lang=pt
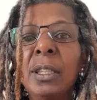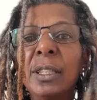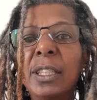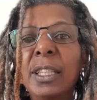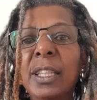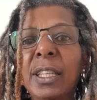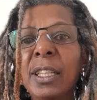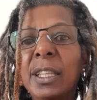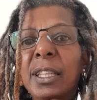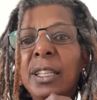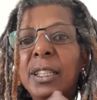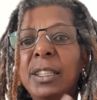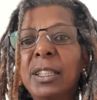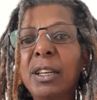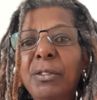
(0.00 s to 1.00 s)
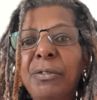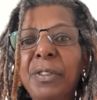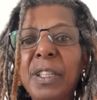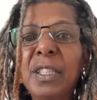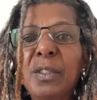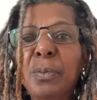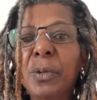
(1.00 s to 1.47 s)
que, que eu
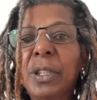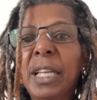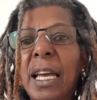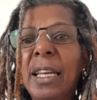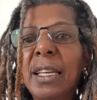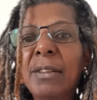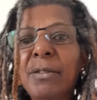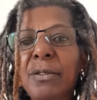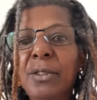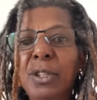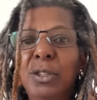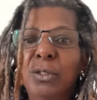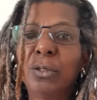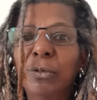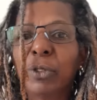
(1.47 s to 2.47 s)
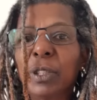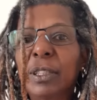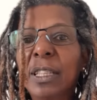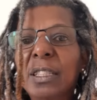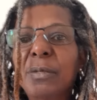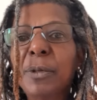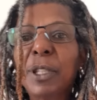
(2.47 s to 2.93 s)
fiz, porque aí eu,
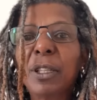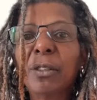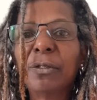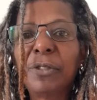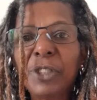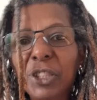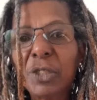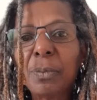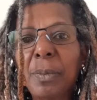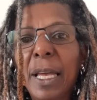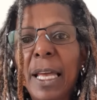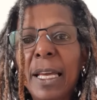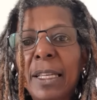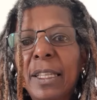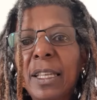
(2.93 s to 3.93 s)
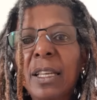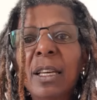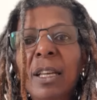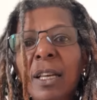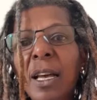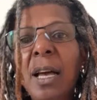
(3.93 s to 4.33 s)
vocês me dão feedback